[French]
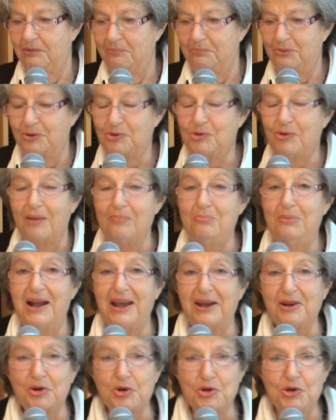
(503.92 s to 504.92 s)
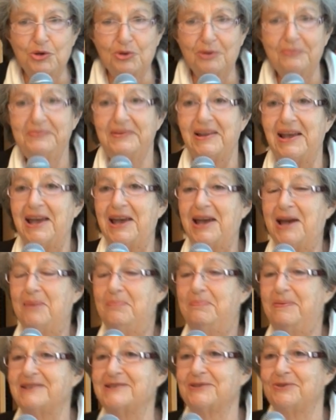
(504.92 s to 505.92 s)
Pourquoi Blair
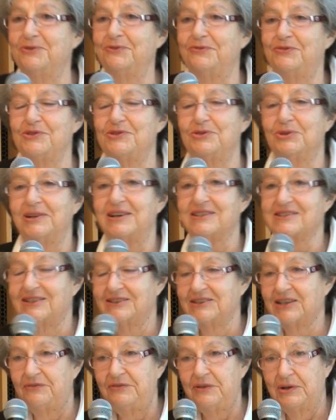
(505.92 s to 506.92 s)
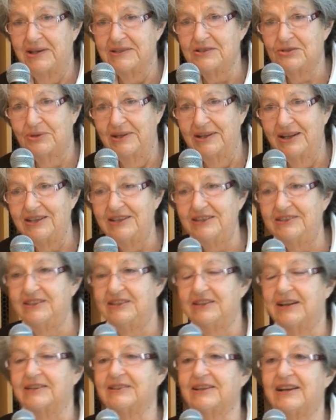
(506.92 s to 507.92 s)
Parce que nous faisions de la centrifugation
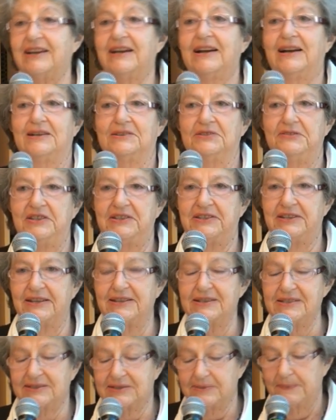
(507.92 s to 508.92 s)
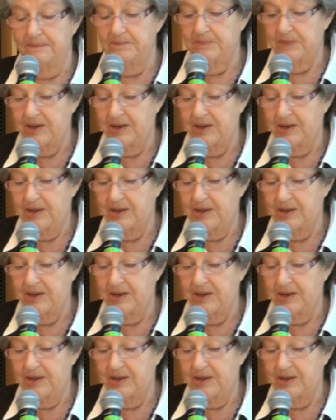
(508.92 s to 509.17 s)
analytique à très grande vitesse